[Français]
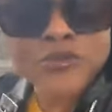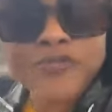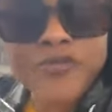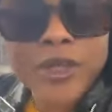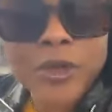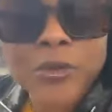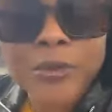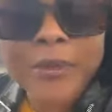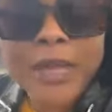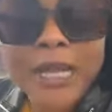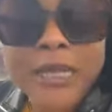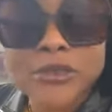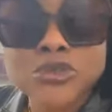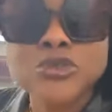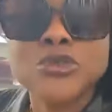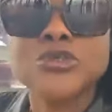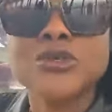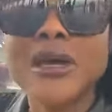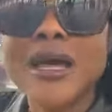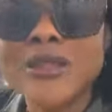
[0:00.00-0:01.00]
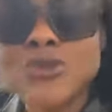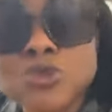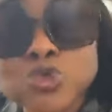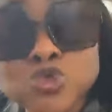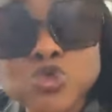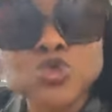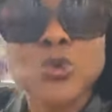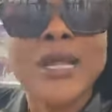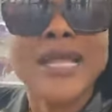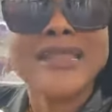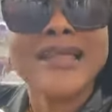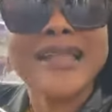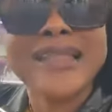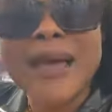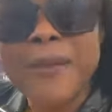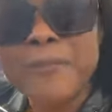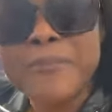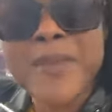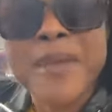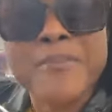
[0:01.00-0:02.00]
que tu fais le mal. Tu seras toujours là dans
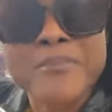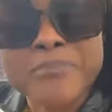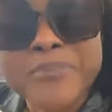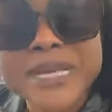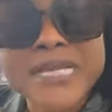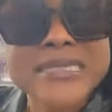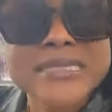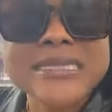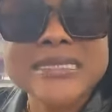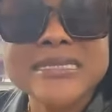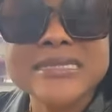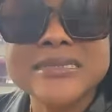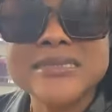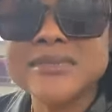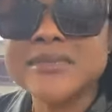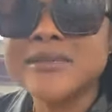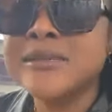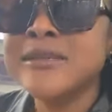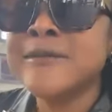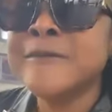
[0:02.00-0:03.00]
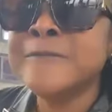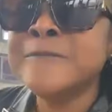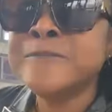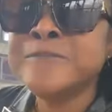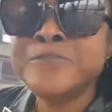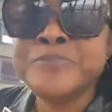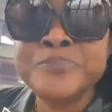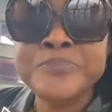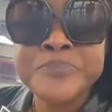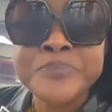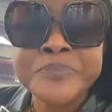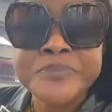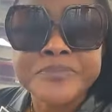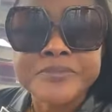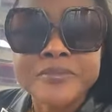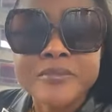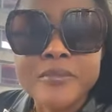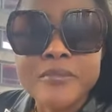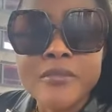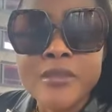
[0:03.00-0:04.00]
la même bêtise. Hmm?
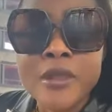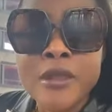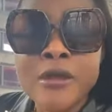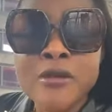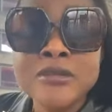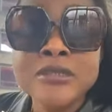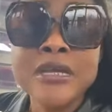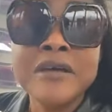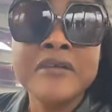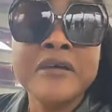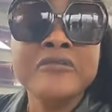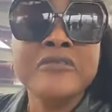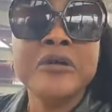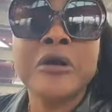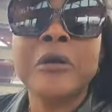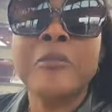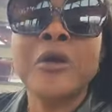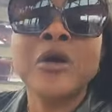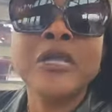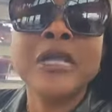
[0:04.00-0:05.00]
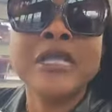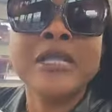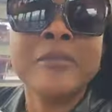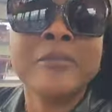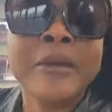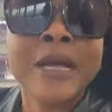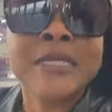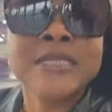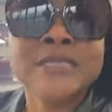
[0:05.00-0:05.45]
Vous avez vu comment on était